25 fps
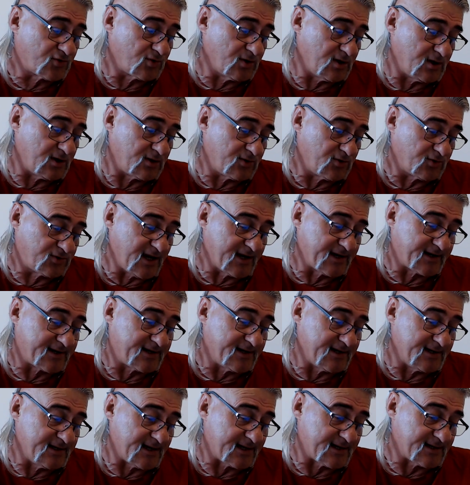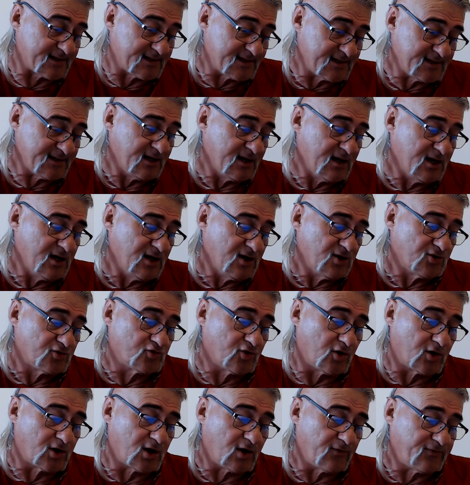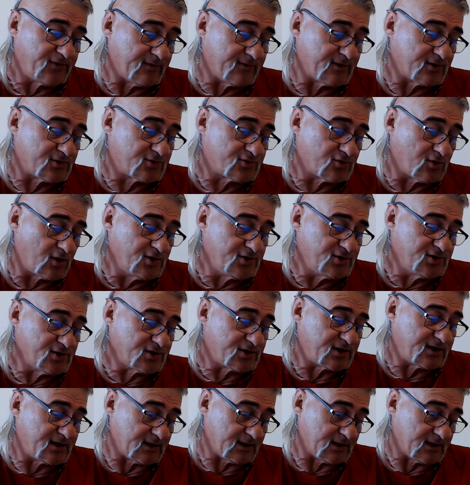Ruten kıyılarının coğrafya ve zoolojik,